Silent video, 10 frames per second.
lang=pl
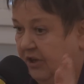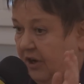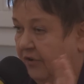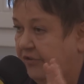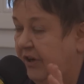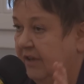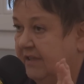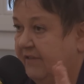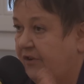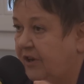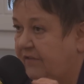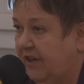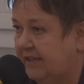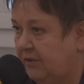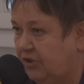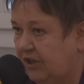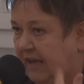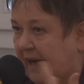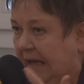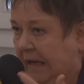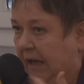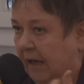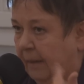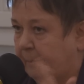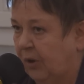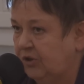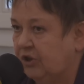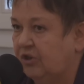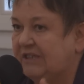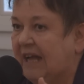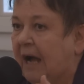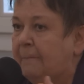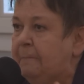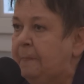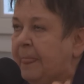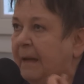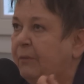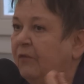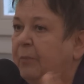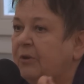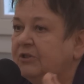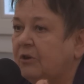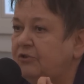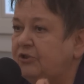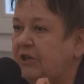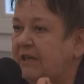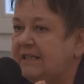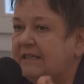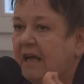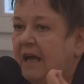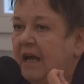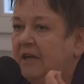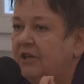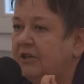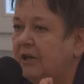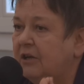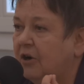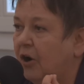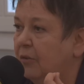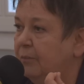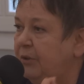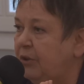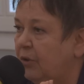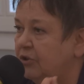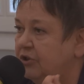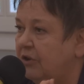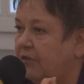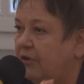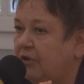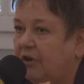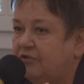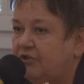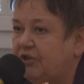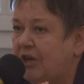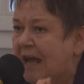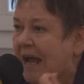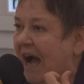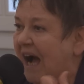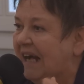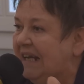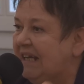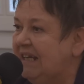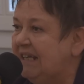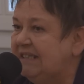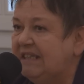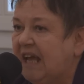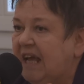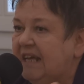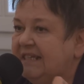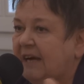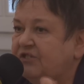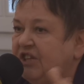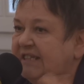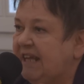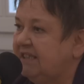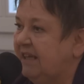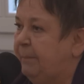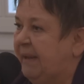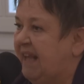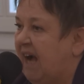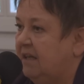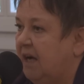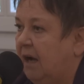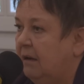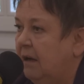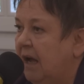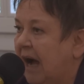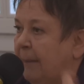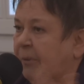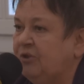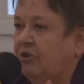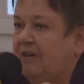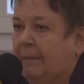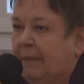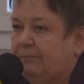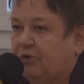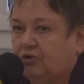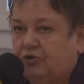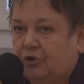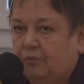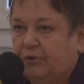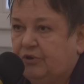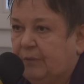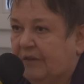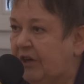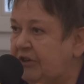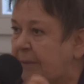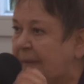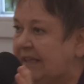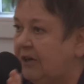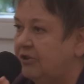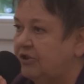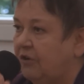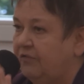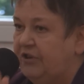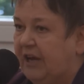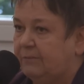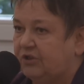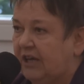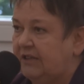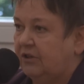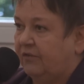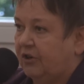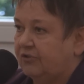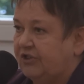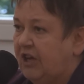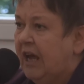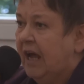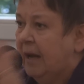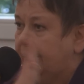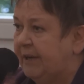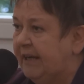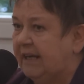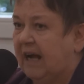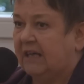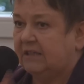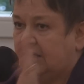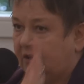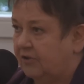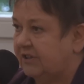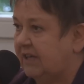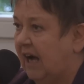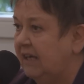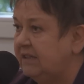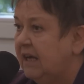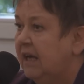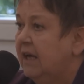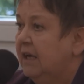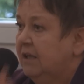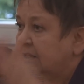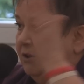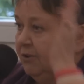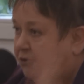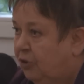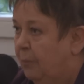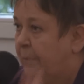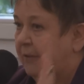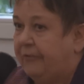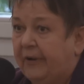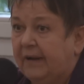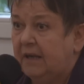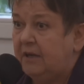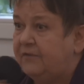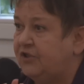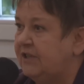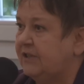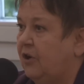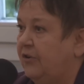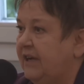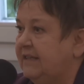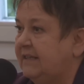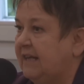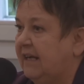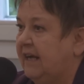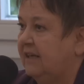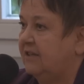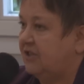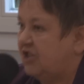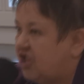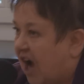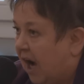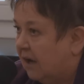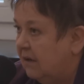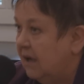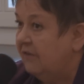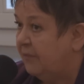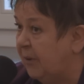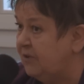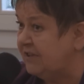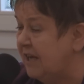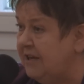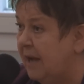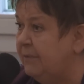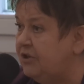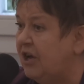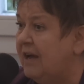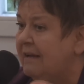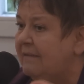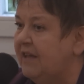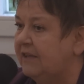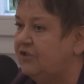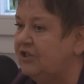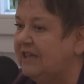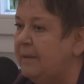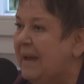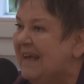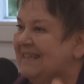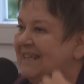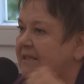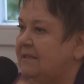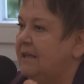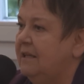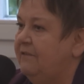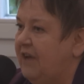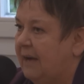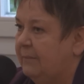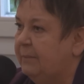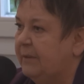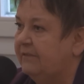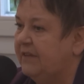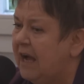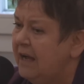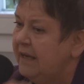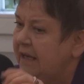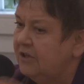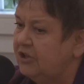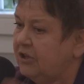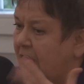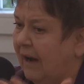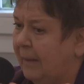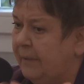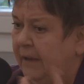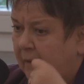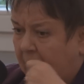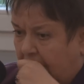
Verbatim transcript: czyli oni swoje wiedzą, czyli ta polskość, ta, bo w polskości jest nie tylko miłość do wolności, ale jest zawsze znak zapytania. A po co ja mam to zrobić? Prawda? Nie ma tego, co w Niemczech, co w Rosji. Prikaz, rozkaz, cumbyfyl i wszystko jest tak, jak trzeba. W Polsce nie. My się nad wszystkim zastanawiamy, prawda? Czy to, aby